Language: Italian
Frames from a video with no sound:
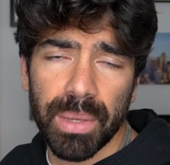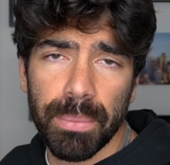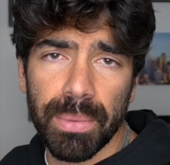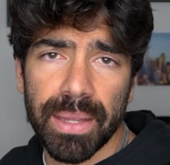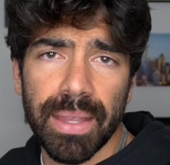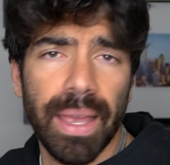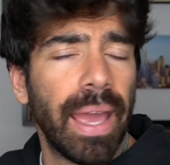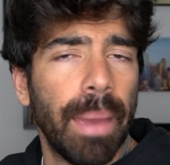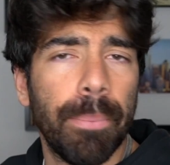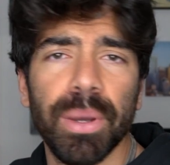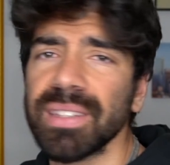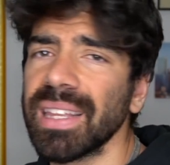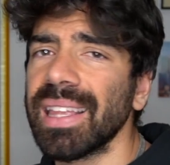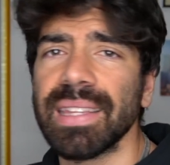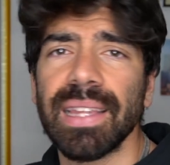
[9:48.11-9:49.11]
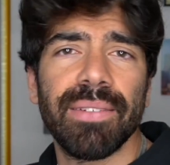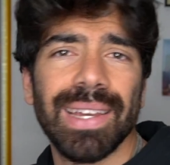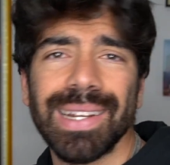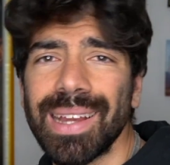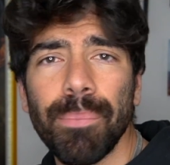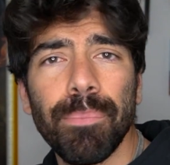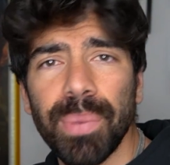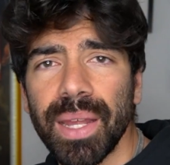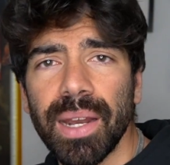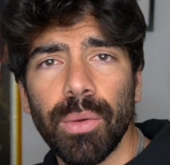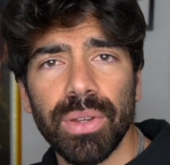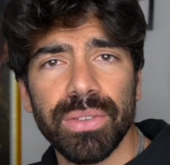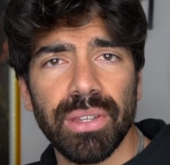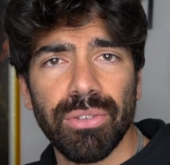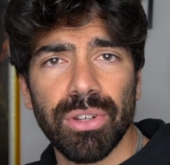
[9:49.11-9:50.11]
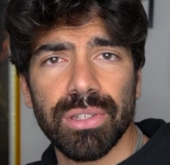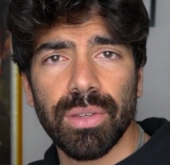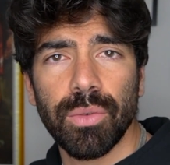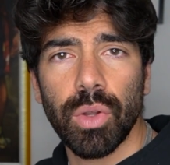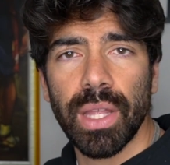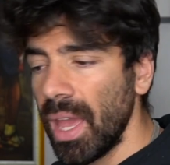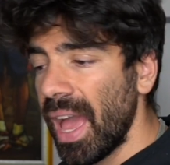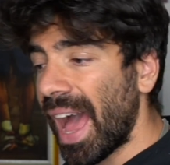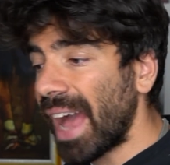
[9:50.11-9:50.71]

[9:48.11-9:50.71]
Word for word: bibite e poi te le andavi a riempire quante volte vuoi.